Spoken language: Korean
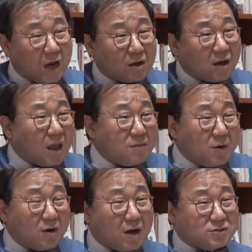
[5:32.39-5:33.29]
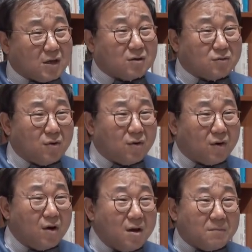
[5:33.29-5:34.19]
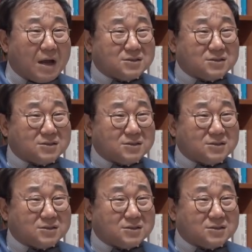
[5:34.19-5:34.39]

정확하게 해명을 하지 않고